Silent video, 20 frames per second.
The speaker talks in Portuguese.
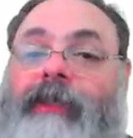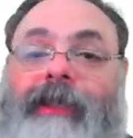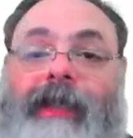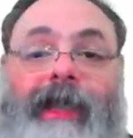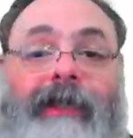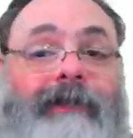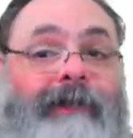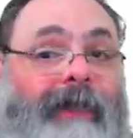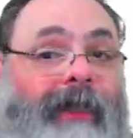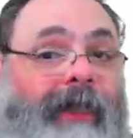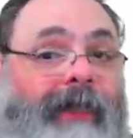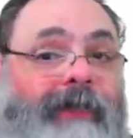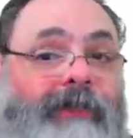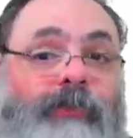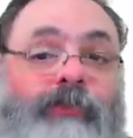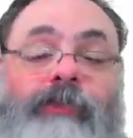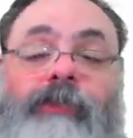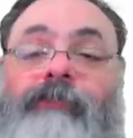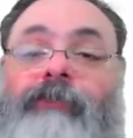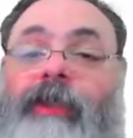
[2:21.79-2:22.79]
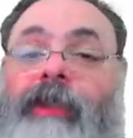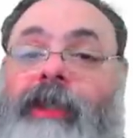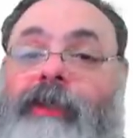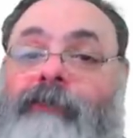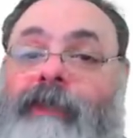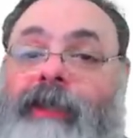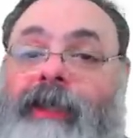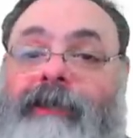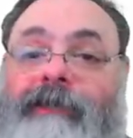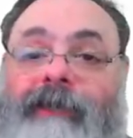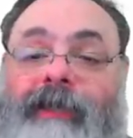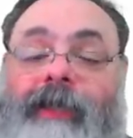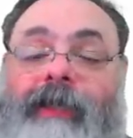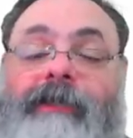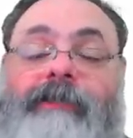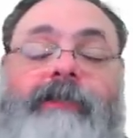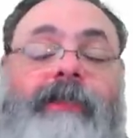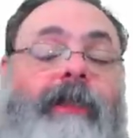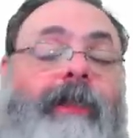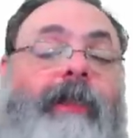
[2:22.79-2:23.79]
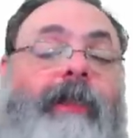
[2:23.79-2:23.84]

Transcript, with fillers: lá atrás, que eu já falava lá atrás,